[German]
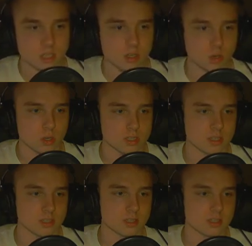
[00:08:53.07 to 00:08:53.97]
Oh Gott.
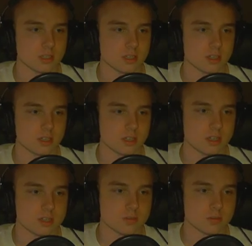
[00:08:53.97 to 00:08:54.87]

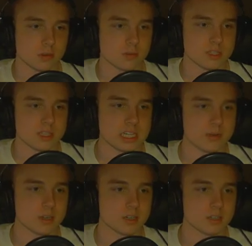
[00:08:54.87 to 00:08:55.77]
Jetzt bringen wir uns hier
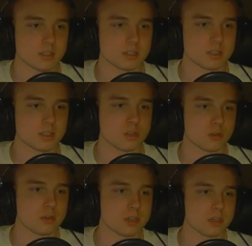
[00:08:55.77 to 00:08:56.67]
selber
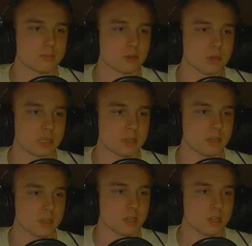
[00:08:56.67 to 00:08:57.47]
nochmal in Probleme.